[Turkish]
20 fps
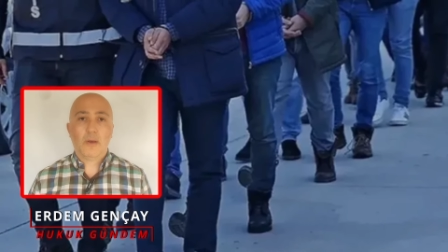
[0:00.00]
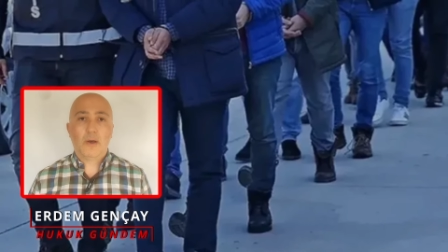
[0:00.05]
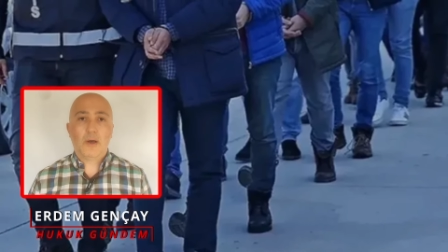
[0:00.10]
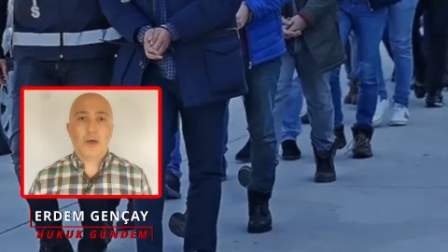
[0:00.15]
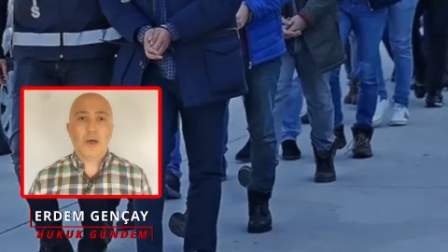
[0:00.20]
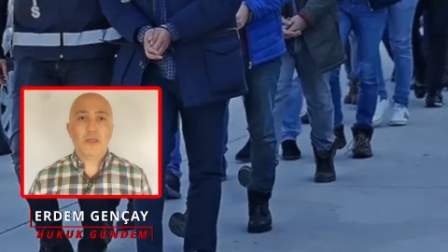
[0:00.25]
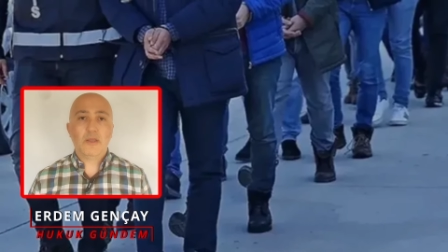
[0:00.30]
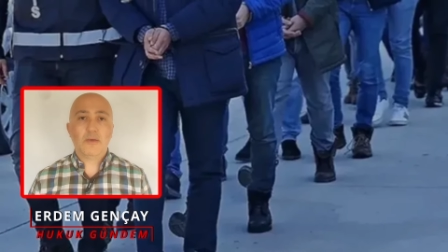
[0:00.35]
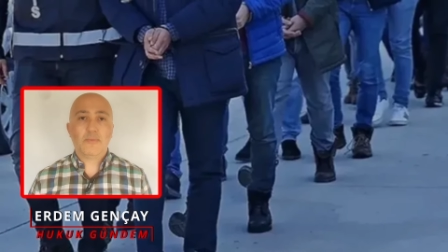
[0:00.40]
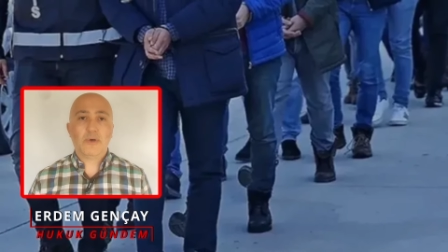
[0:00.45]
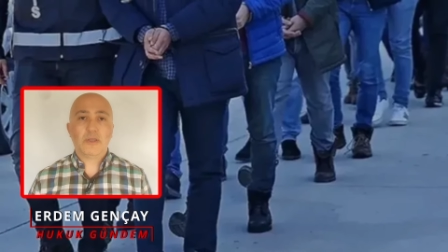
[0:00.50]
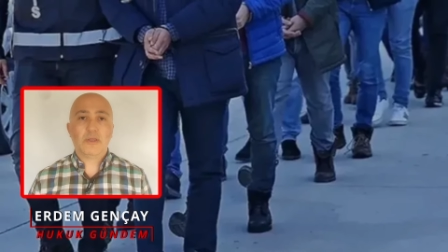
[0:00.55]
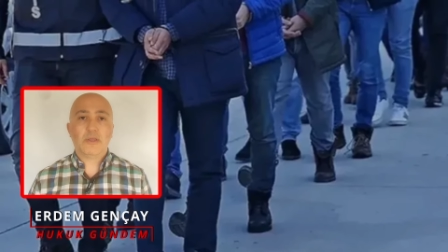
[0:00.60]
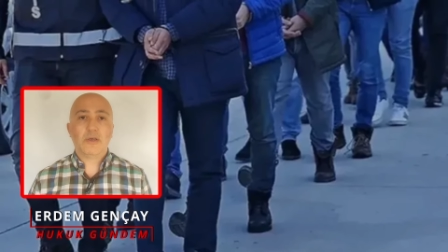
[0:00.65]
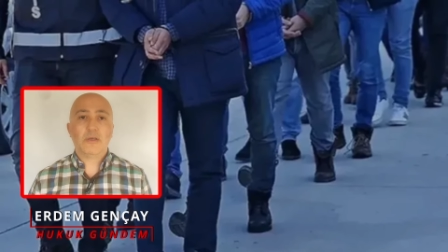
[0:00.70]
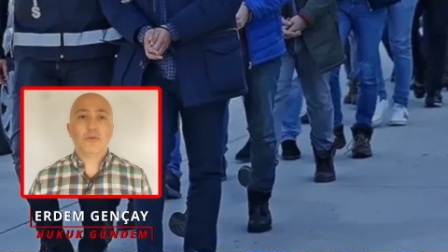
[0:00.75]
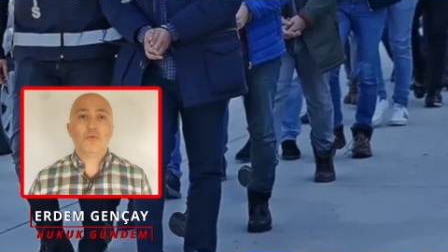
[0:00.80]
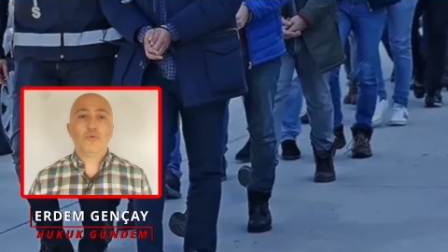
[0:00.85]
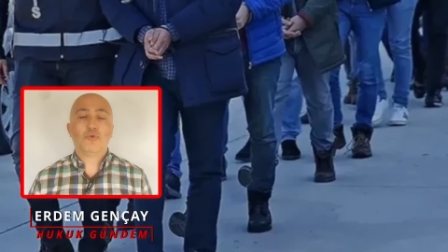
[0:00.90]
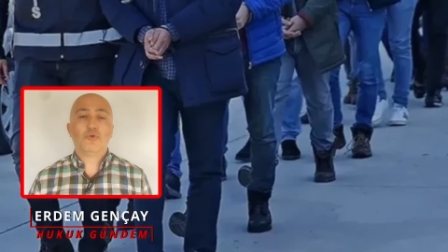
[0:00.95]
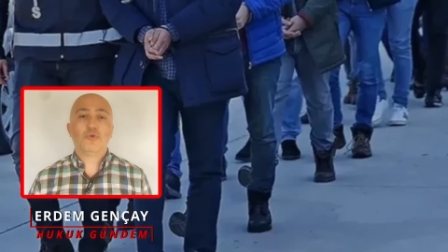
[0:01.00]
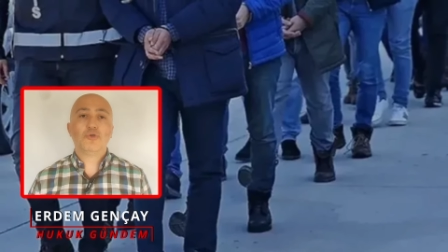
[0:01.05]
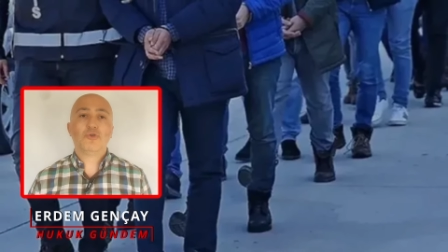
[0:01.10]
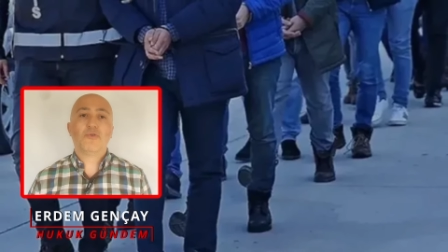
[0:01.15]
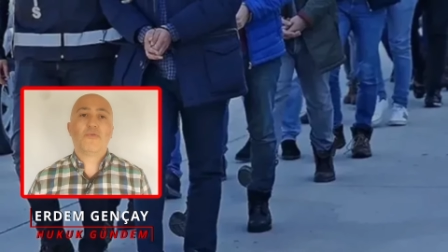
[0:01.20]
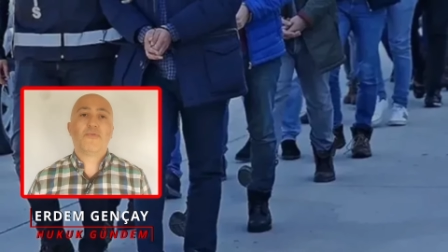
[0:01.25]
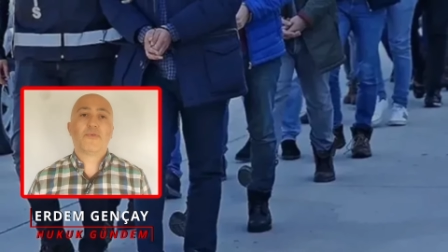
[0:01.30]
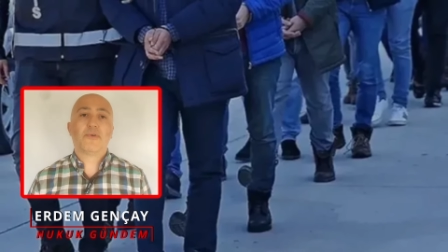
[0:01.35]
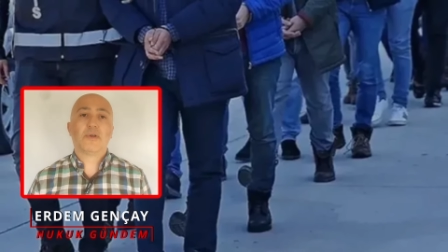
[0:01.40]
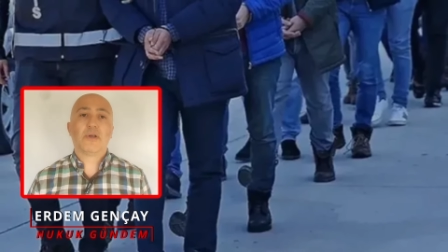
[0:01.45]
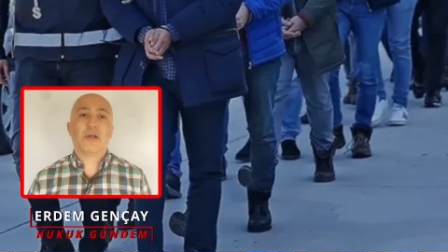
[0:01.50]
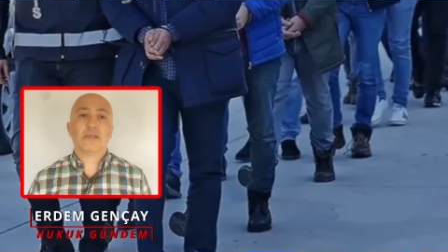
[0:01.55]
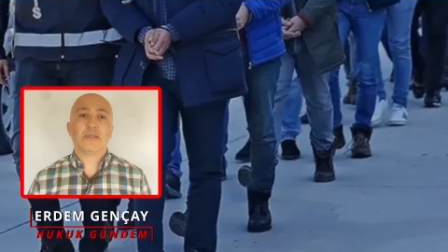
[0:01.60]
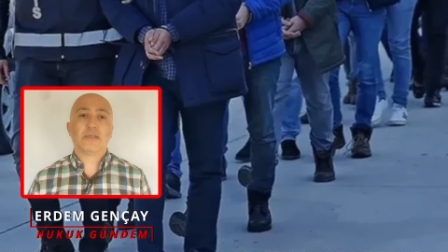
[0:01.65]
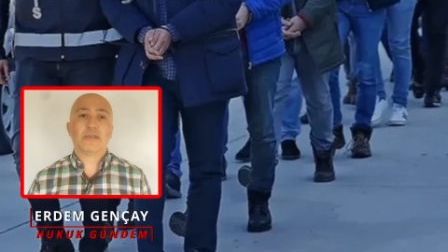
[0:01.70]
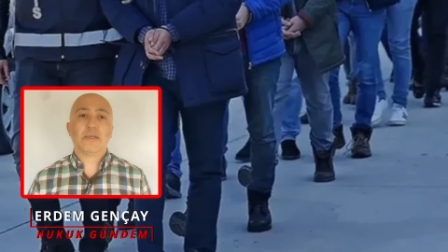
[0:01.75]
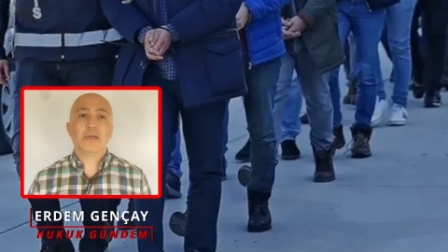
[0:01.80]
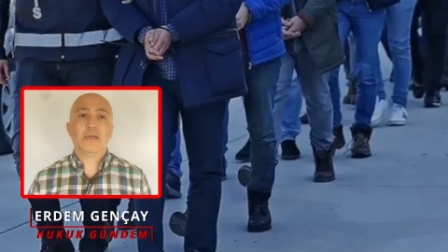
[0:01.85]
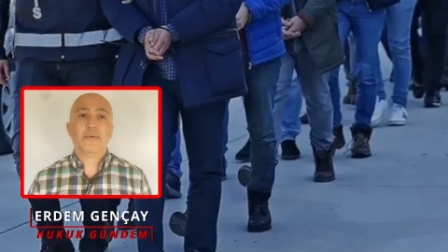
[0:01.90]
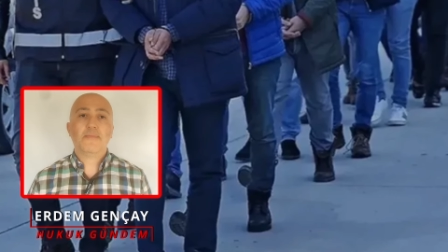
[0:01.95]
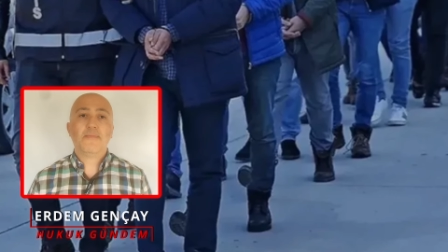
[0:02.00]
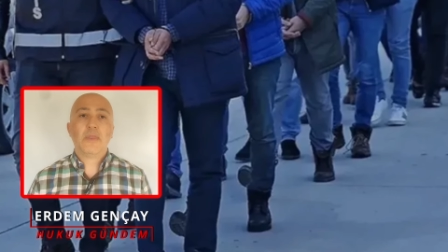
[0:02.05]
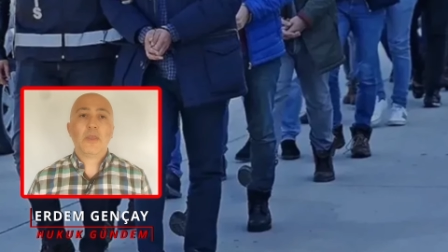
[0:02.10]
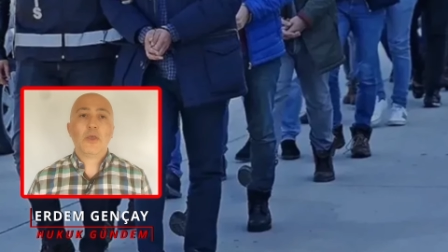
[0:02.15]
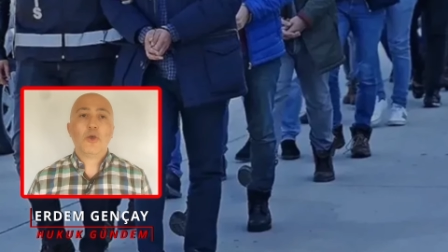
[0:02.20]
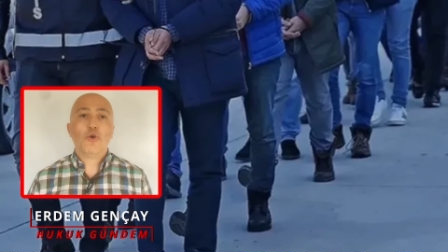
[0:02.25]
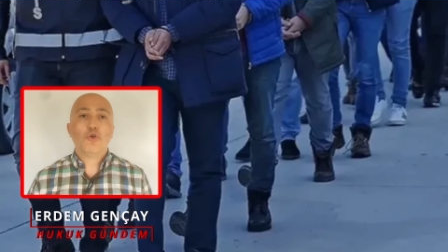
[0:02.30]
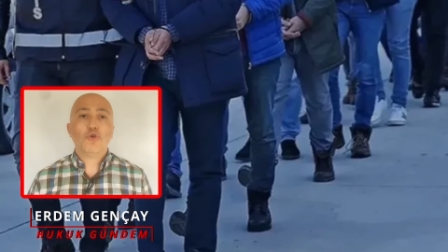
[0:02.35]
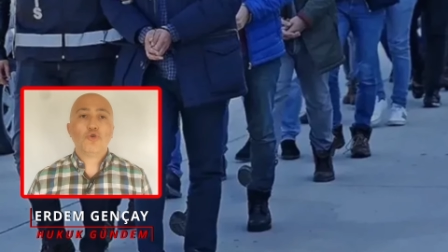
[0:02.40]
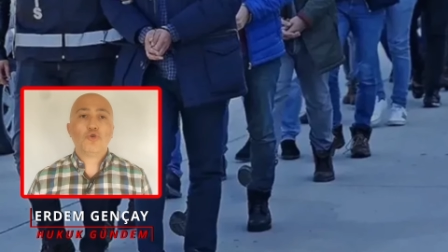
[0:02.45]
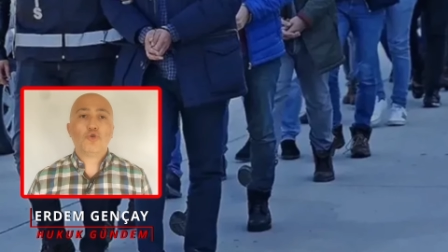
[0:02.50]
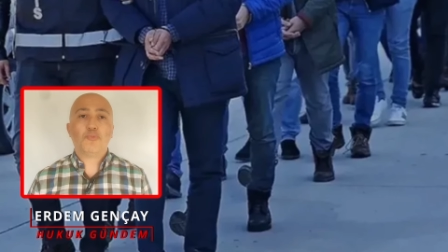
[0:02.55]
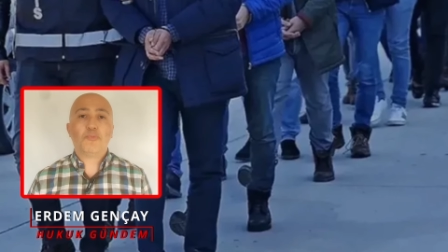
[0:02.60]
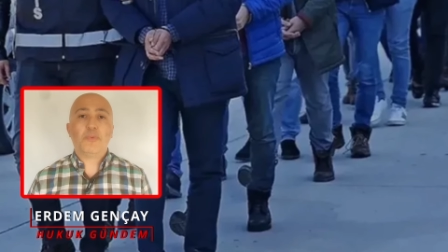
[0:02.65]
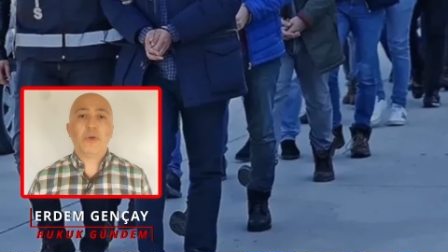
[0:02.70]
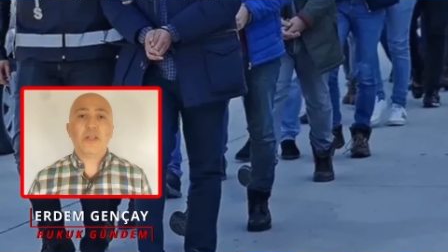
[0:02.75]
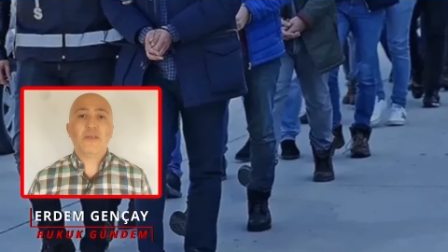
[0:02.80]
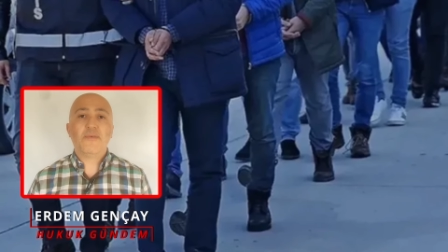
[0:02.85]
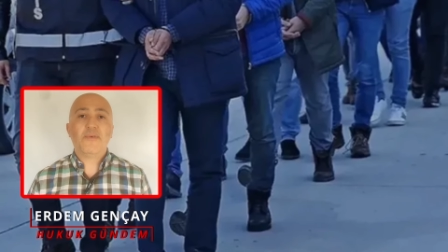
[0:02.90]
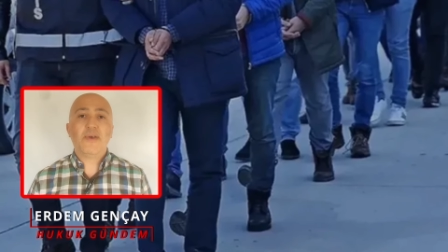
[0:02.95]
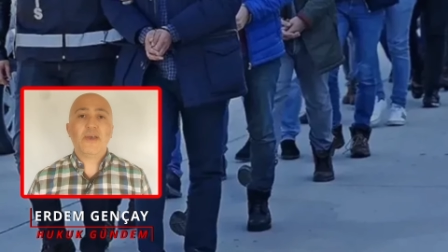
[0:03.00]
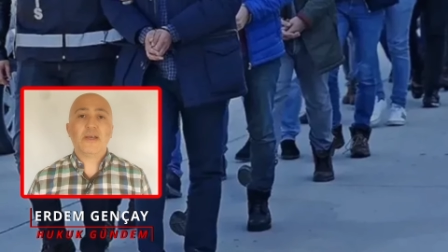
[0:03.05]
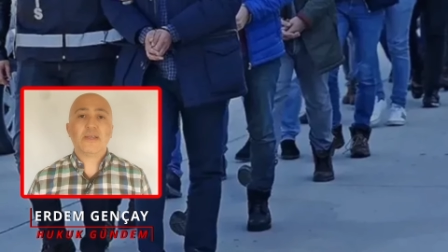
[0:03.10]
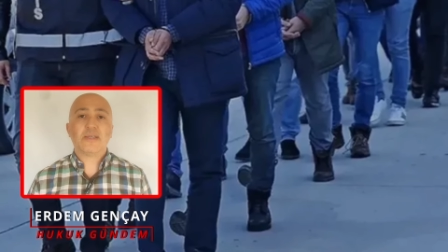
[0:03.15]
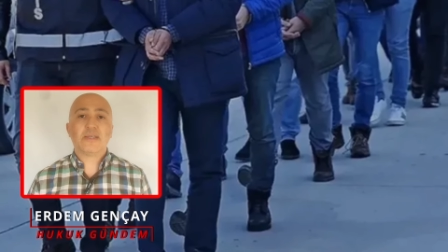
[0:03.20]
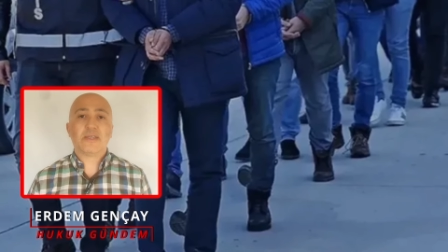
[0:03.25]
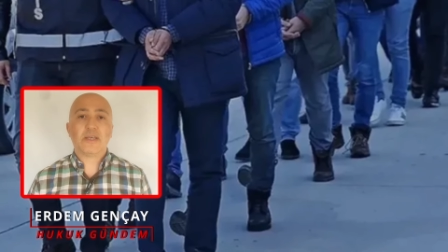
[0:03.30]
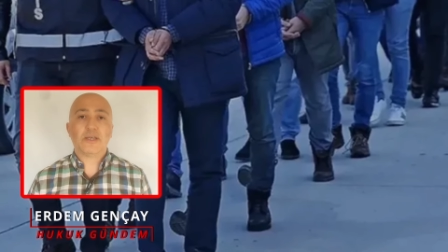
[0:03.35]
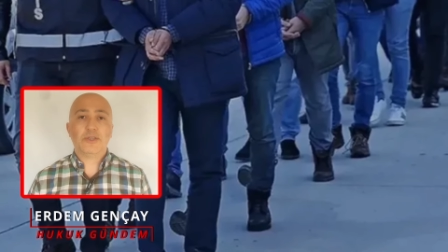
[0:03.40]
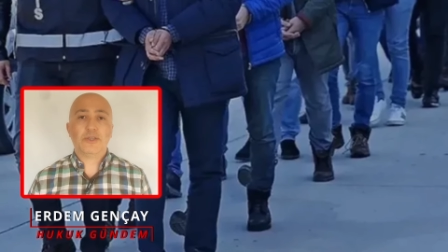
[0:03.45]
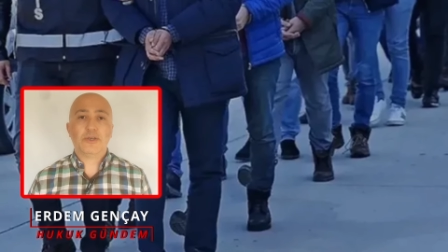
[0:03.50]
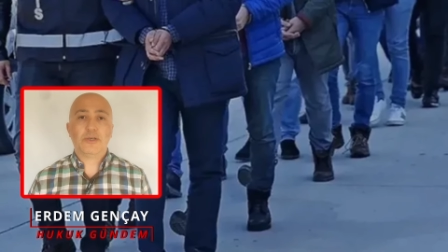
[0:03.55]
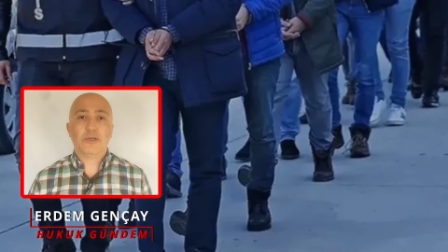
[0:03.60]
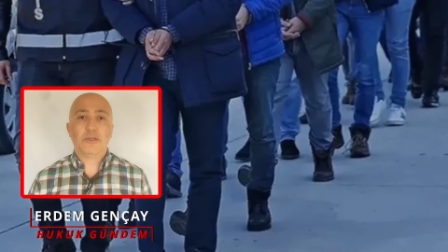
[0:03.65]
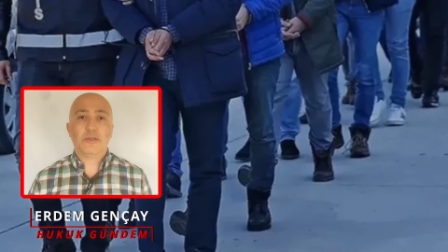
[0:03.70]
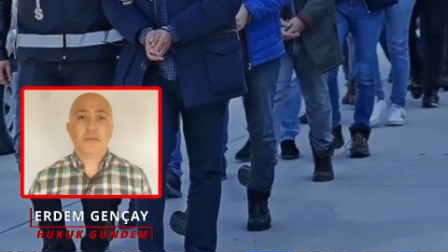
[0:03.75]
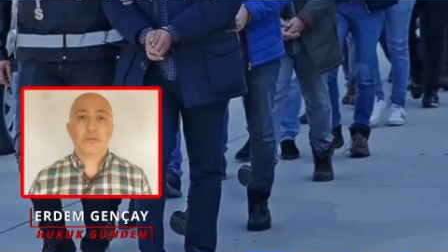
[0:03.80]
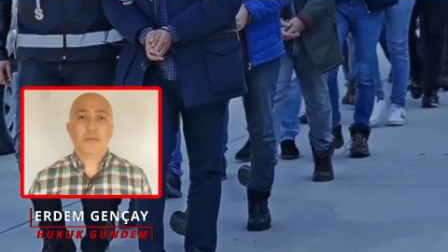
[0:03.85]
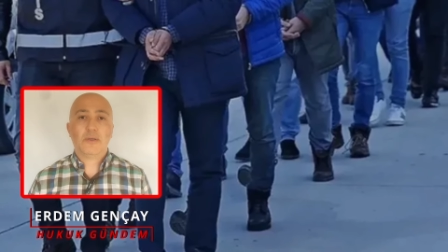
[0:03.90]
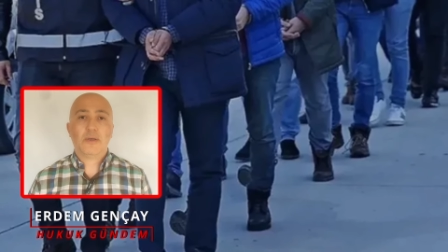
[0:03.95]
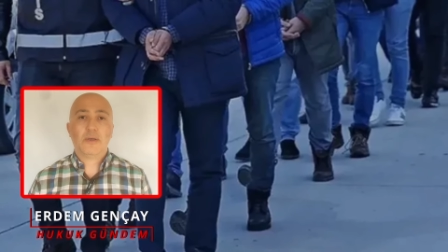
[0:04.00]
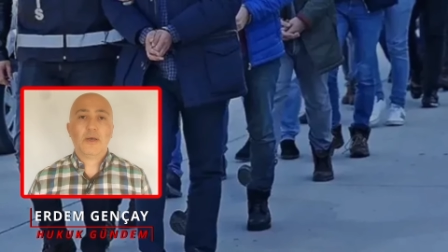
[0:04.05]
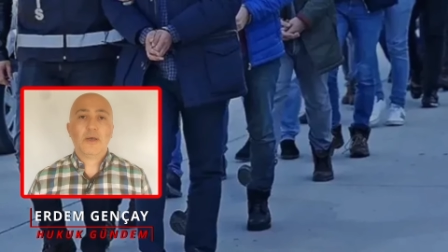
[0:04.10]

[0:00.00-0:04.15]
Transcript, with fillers: Aynı maddenin üçüncü fıkrası şüpheli veya sanığın